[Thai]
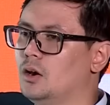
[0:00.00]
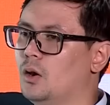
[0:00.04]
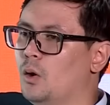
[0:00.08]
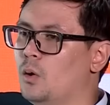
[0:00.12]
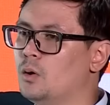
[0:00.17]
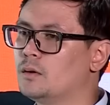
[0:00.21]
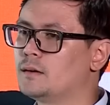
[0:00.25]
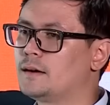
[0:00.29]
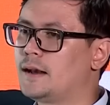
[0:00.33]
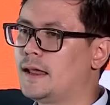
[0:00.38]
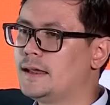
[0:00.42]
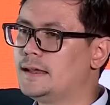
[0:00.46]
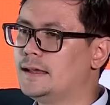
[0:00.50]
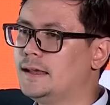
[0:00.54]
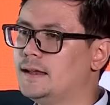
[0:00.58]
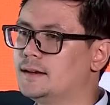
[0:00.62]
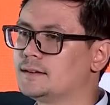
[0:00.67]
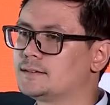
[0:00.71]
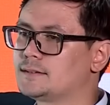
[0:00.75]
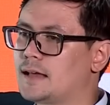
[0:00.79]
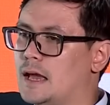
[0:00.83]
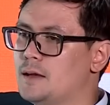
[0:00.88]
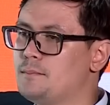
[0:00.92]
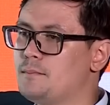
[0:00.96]
ลงในเข
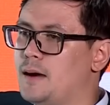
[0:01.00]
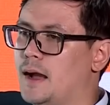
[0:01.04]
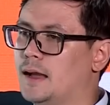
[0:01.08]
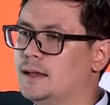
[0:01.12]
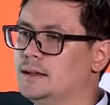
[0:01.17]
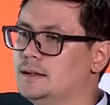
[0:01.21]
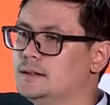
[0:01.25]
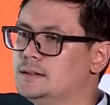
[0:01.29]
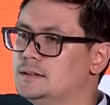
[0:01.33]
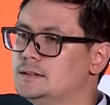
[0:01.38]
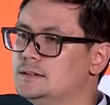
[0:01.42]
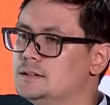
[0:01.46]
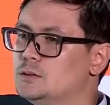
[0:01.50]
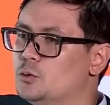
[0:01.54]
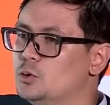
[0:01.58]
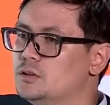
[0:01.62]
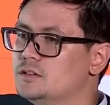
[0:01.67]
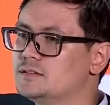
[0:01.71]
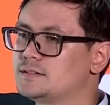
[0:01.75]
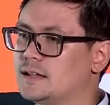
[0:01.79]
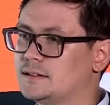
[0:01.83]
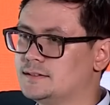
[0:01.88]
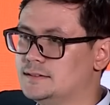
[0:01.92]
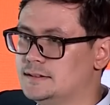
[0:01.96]
ตสายไหมคือคุ
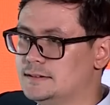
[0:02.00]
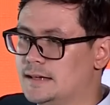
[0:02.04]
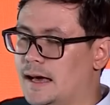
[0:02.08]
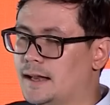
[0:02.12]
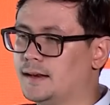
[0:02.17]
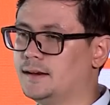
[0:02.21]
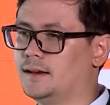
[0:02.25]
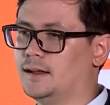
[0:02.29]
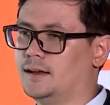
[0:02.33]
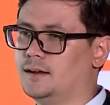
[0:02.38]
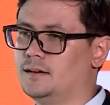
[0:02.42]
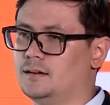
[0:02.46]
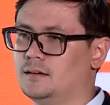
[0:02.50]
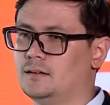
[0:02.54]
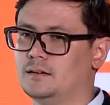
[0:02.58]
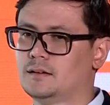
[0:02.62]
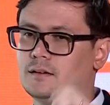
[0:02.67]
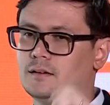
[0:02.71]
ณสัสินันเนี่ย